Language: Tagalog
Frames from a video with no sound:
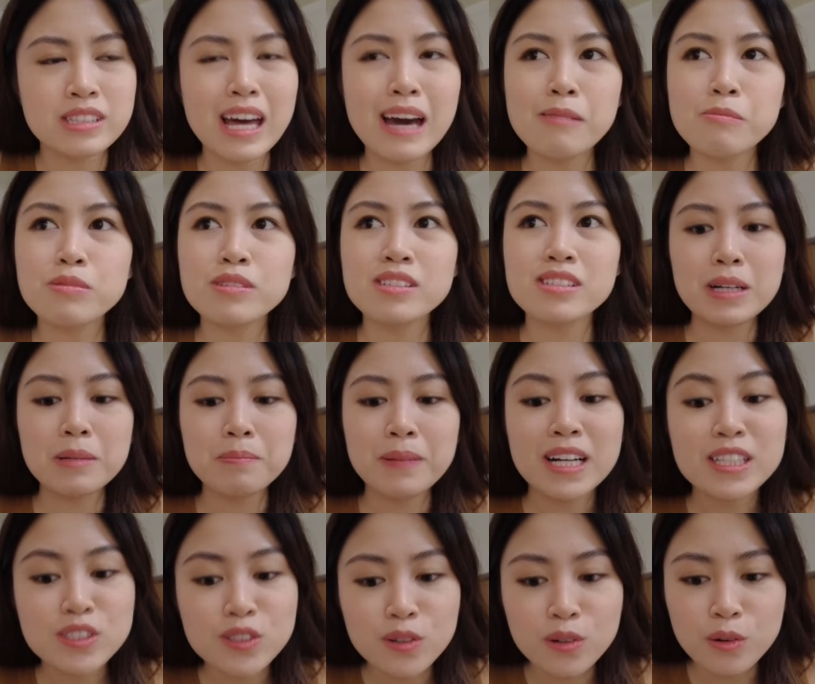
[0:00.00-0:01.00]
Tapos,
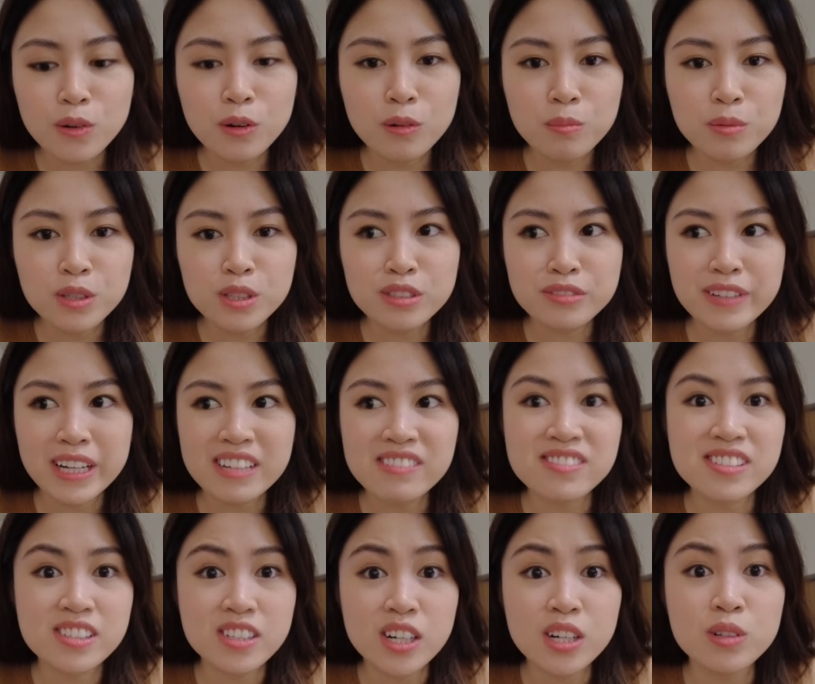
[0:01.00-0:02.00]
pagpasok ko, puro
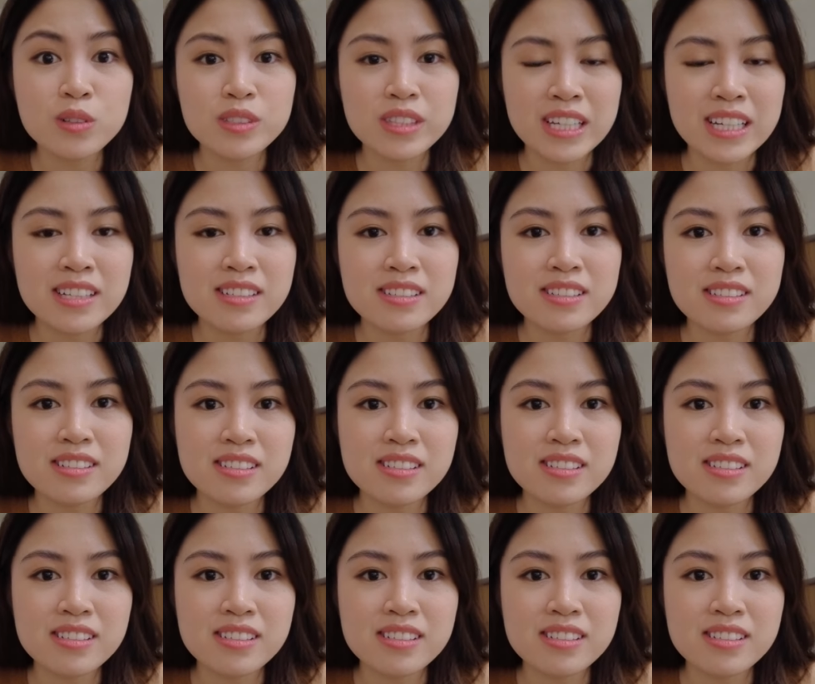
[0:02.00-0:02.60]
5-star hotels.